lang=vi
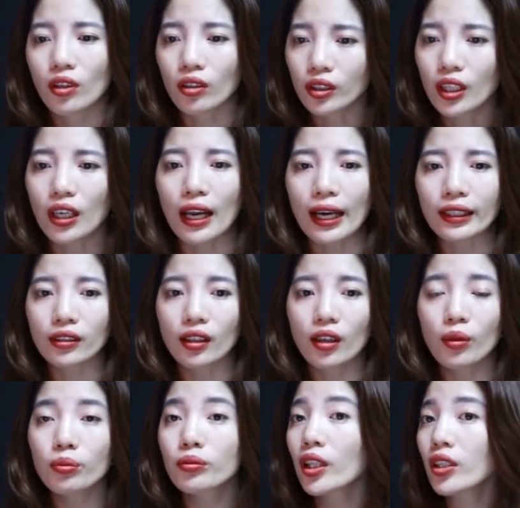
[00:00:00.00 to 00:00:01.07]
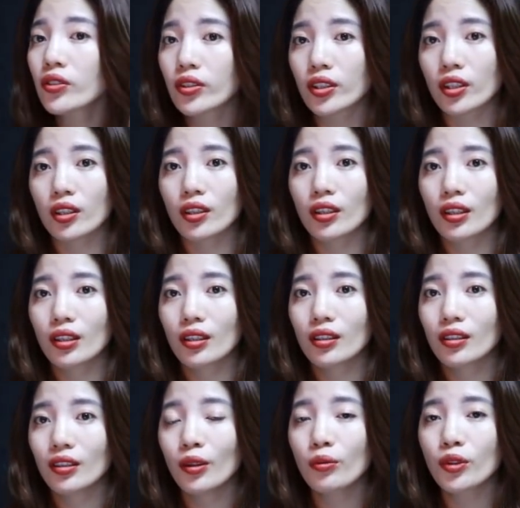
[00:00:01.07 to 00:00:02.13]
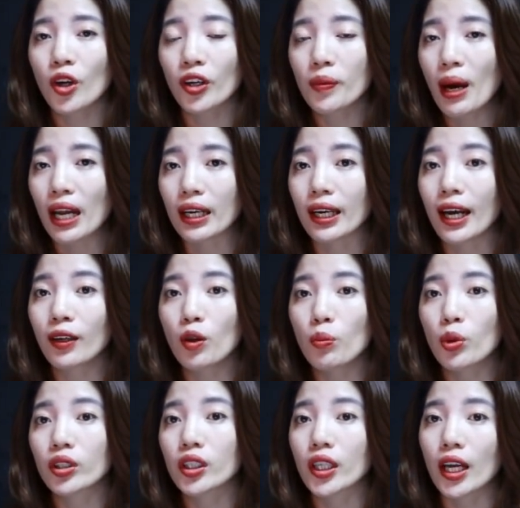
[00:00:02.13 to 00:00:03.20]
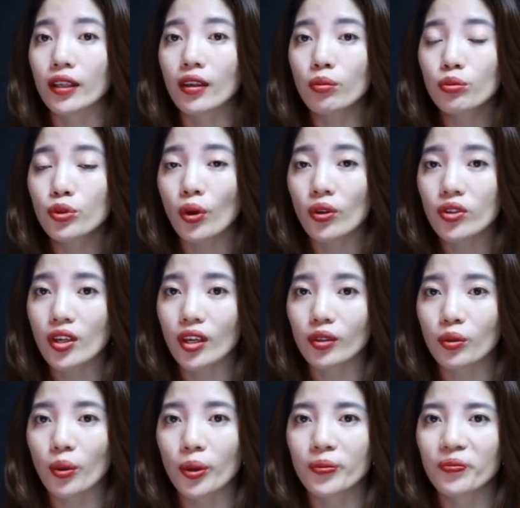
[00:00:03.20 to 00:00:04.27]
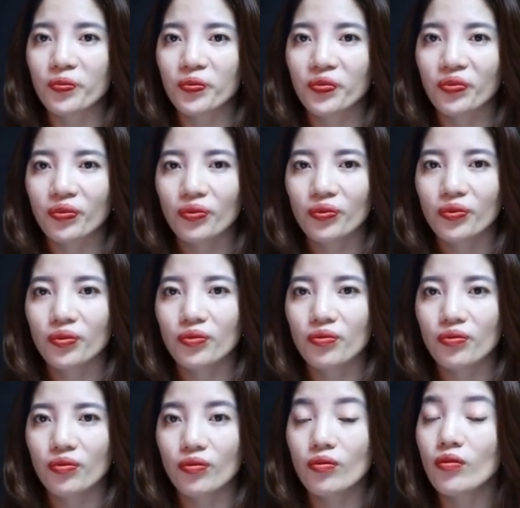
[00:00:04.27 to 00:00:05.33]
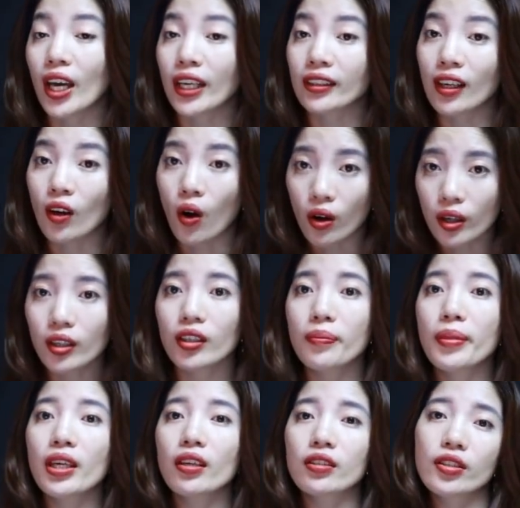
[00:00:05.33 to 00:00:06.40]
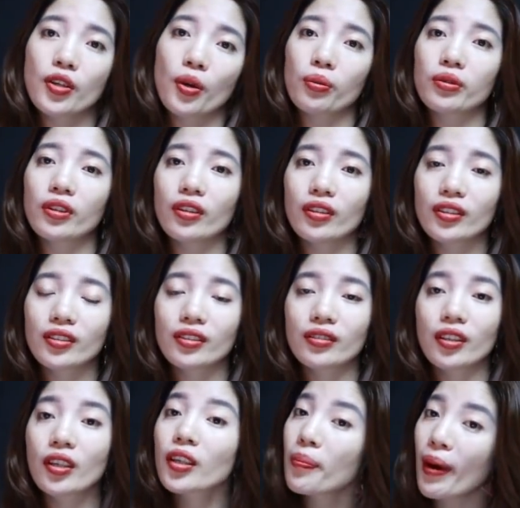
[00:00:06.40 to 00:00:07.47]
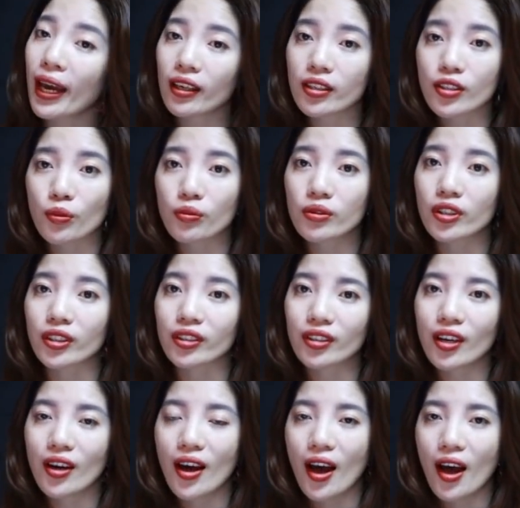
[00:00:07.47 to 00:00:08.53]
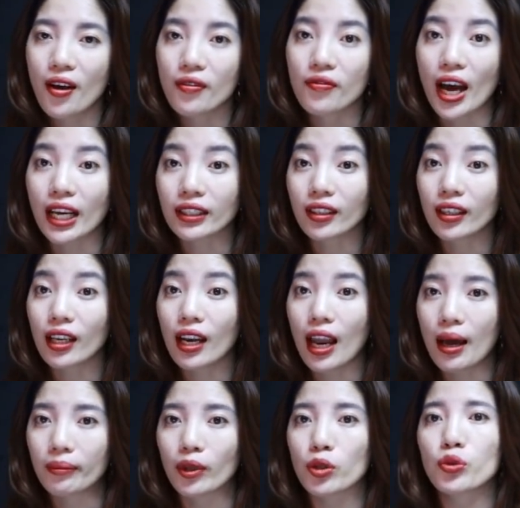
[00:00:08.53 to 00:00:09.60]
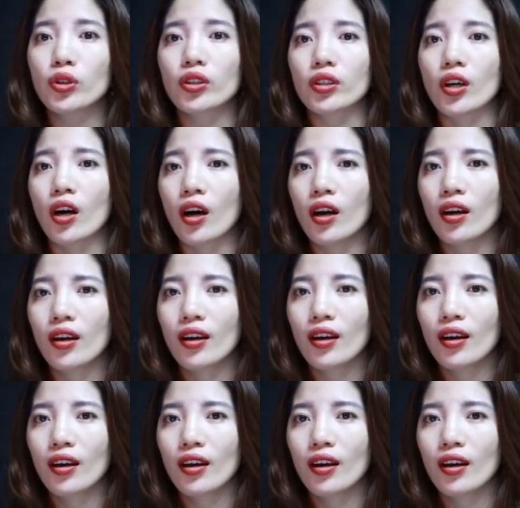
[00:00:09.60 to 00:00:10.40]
Có thể là anh ta không thích chị, lúc đó cái bản năng của một người đàn ông trỗi dậy thôi. Anh ta có hơi bia rượu nữa, hơi men ở trong người nữa, và anh ta đã làm cái chuyện đó.